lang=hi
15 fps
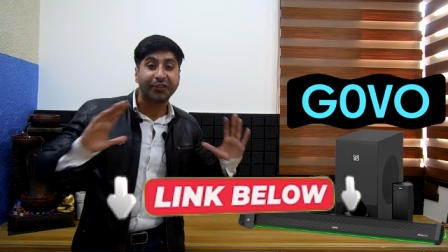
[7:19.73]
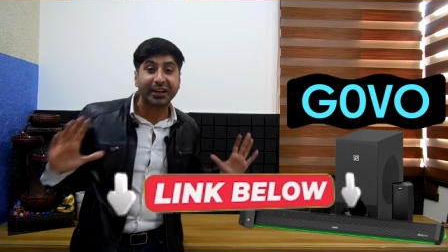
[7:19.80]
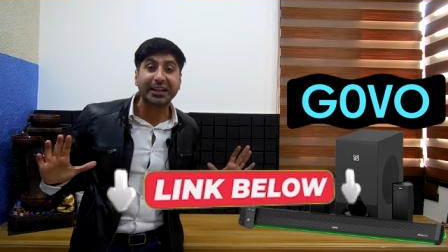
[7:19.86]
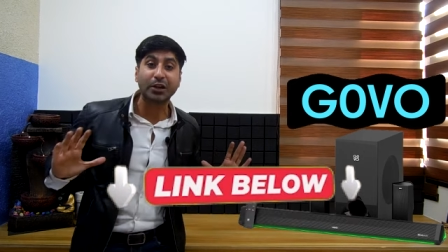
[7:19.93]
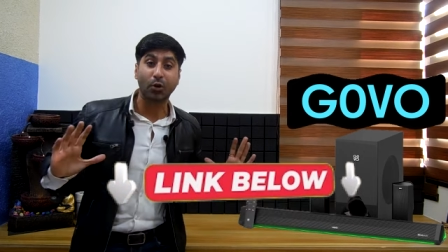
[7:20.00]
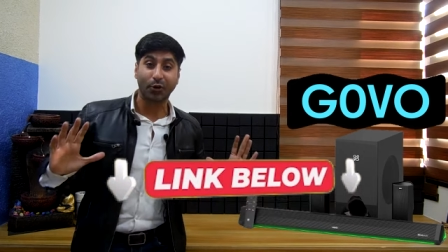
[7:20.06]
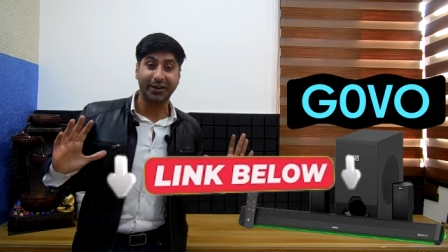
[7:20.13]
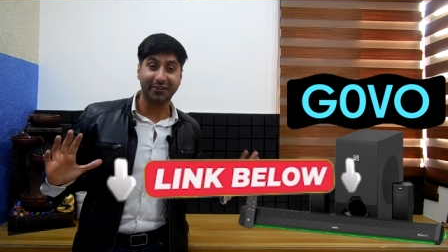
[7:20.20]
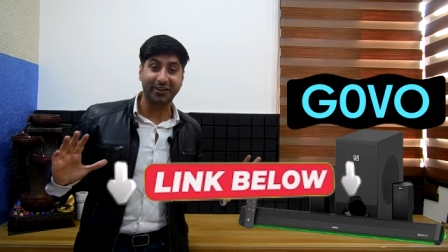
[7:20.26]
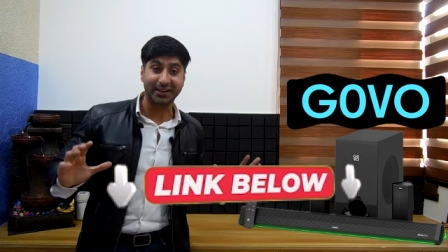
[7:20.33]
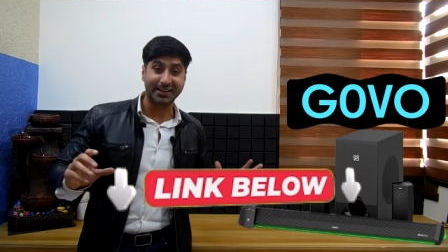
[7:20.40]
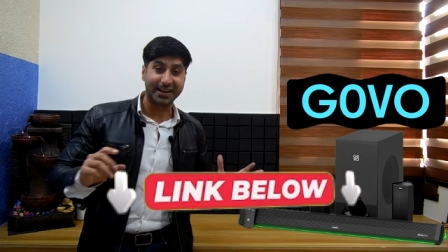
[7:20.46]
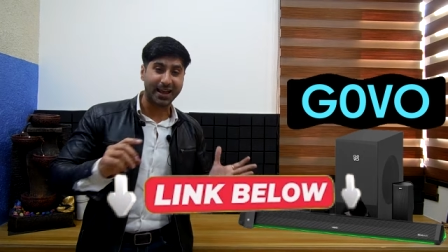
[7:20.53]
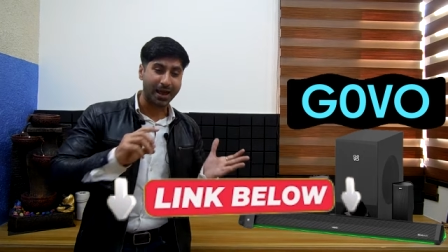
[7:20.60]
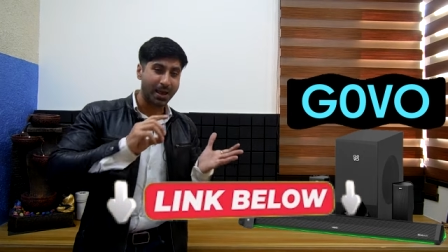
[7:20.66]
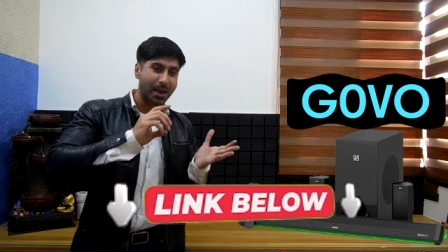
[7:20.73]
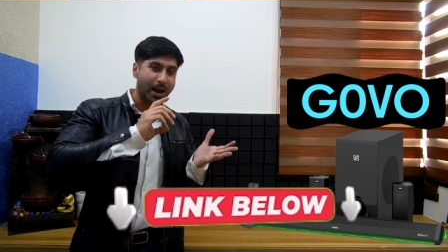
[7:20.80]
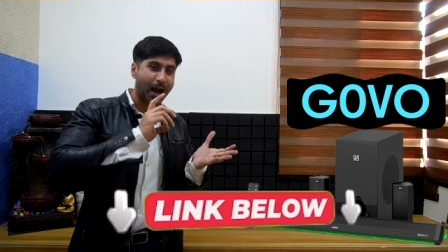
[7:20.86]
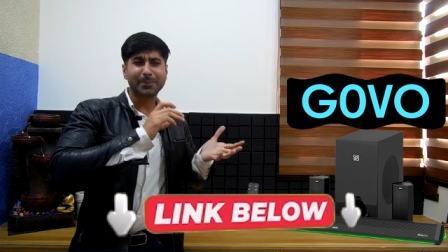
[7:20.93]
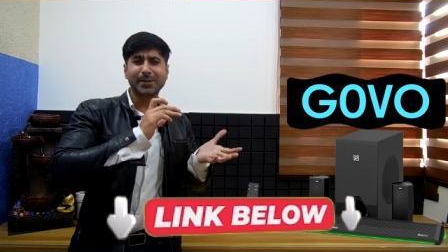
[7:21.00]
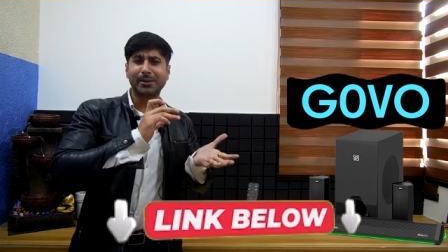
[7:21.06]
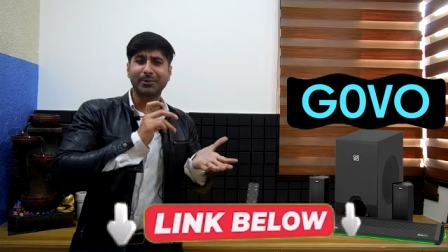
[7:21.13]
फ्री होने वाली है
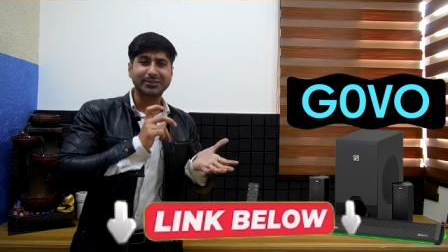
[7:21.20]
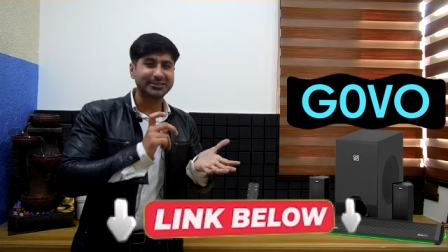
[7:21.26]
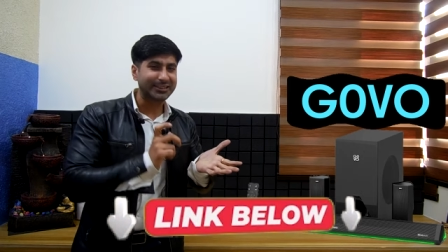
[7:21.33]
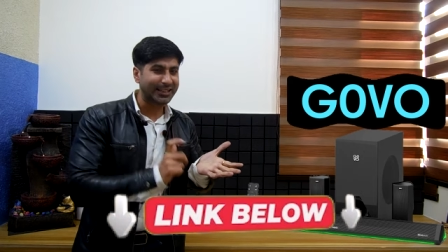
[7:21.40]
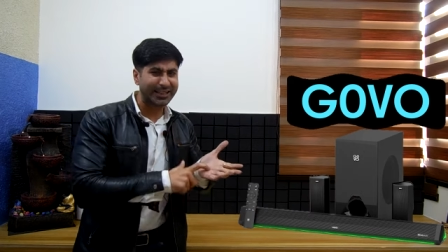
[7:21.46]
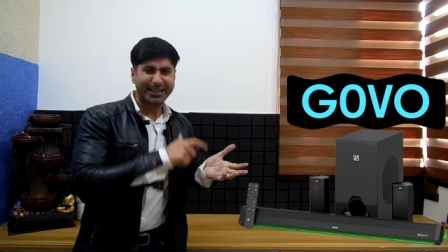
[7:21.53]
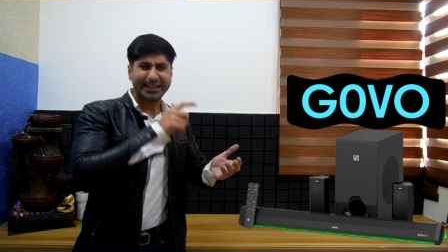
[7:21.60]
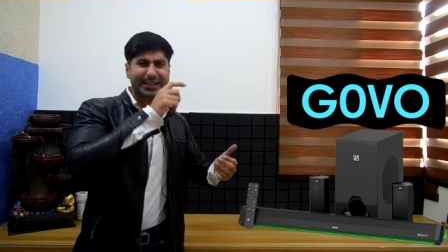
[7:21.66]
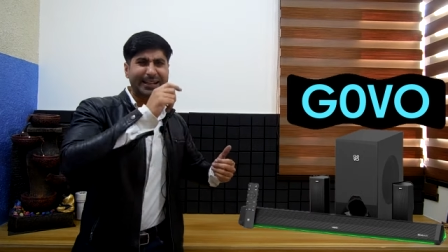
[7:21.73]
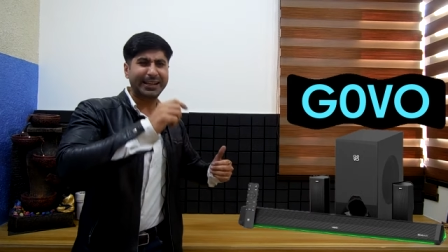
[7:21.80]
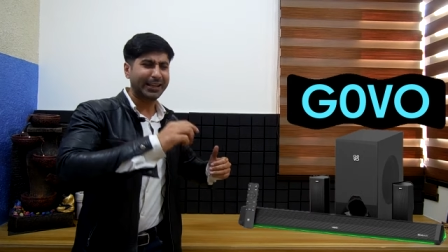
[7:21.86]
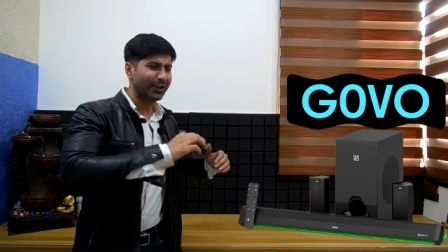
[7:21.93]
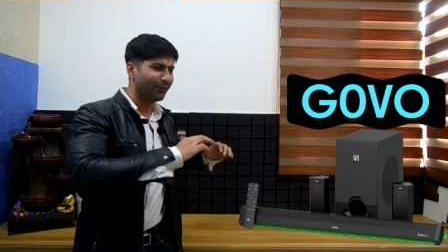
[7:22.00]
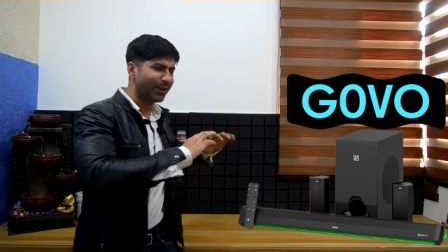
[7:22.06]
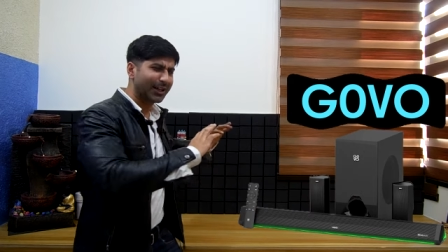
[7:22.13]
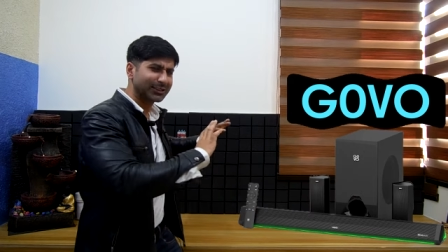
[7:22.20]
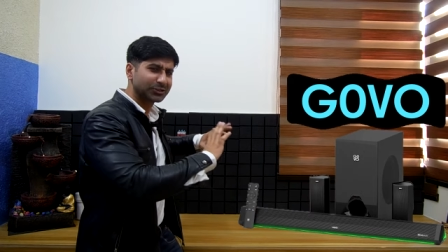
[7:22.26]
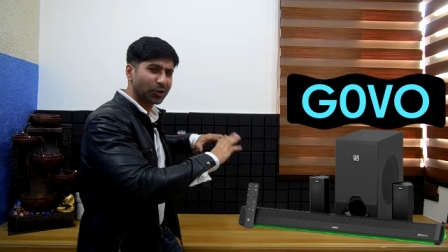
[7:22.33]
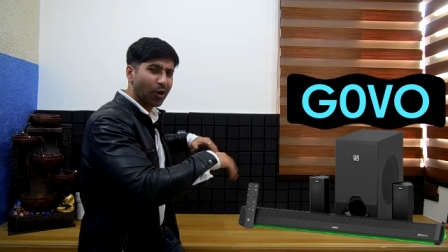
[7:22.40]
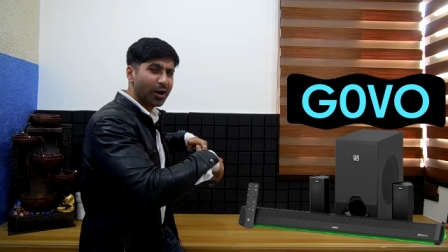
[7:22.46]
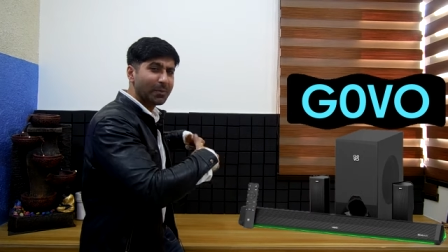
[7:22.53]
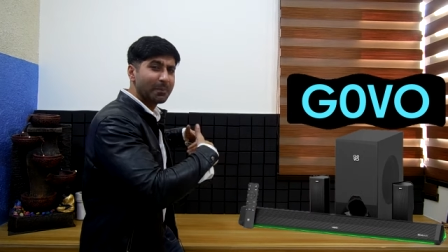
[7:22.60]
आप यहाँ बस क्लिक करेंगे वहां
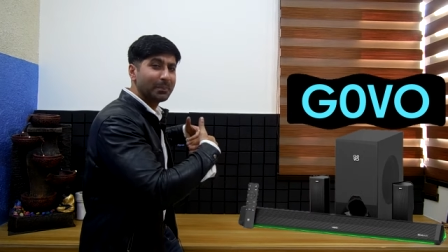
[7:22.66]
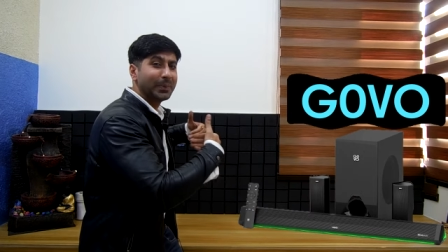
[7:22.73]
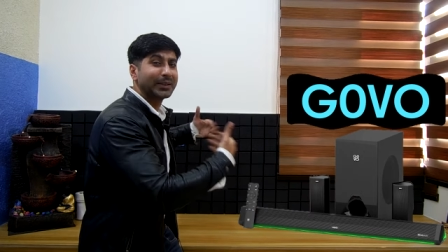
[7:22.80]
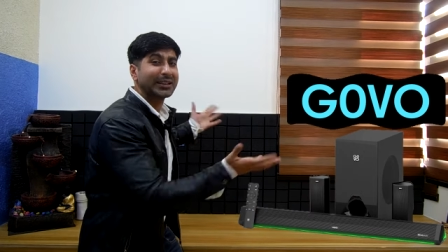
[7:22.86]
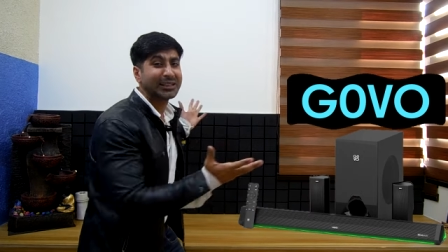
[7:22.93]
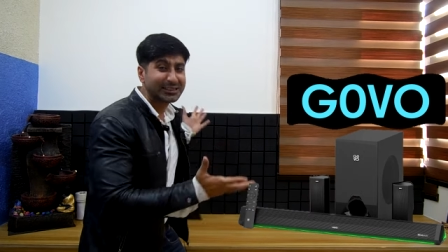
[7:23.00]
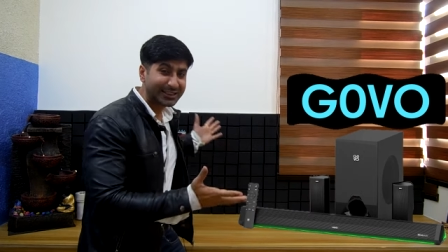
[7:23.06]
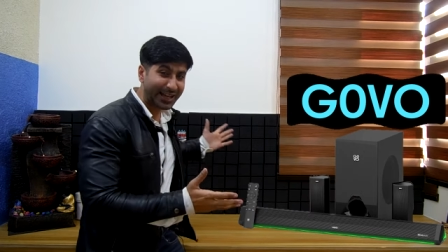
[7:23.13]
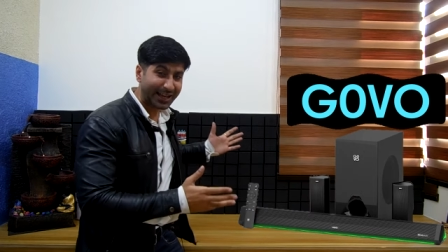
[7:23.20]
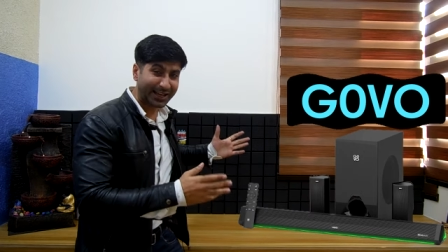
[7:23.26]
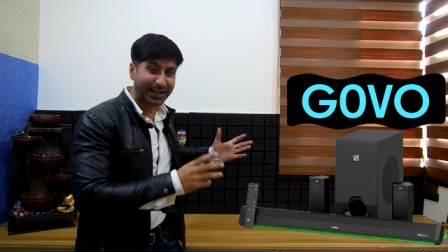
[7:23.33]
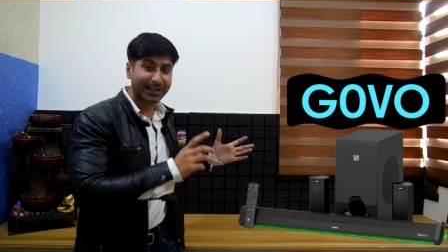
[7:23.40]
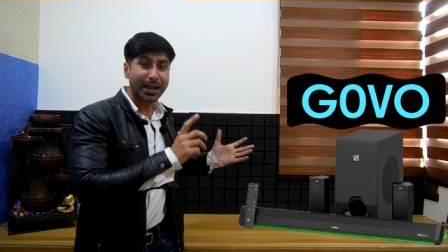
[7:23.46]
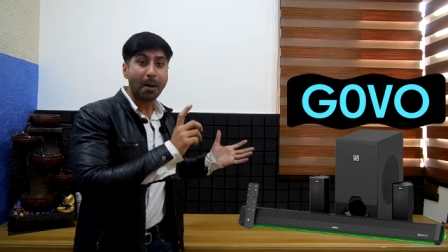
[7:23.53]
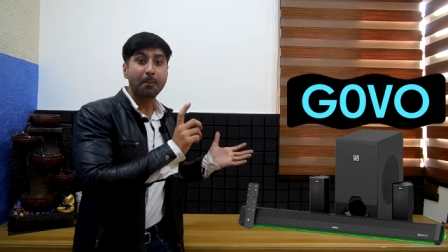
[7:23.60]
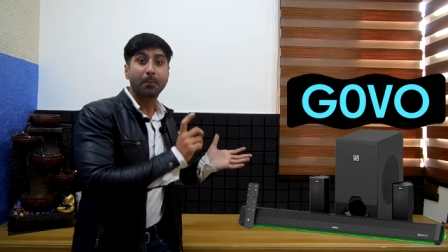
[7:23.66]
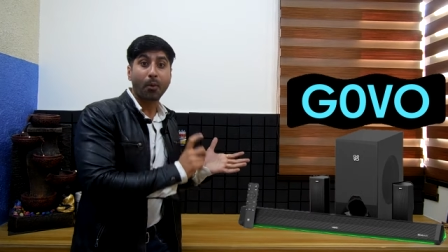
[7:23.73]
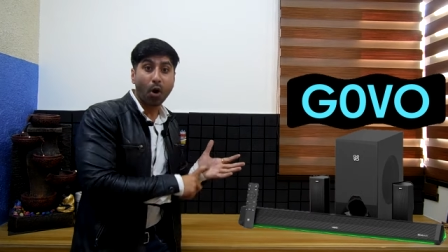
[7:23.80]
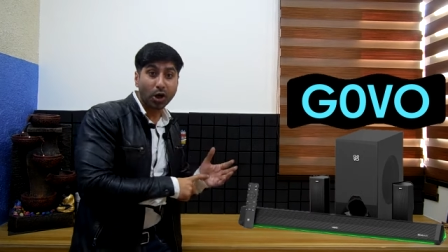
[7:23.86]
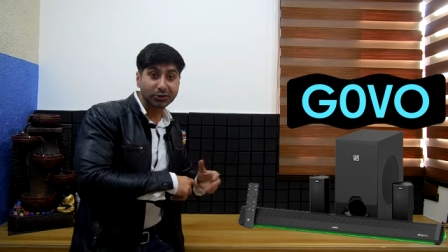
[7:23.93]
सॉन्ग बदल जाएगा या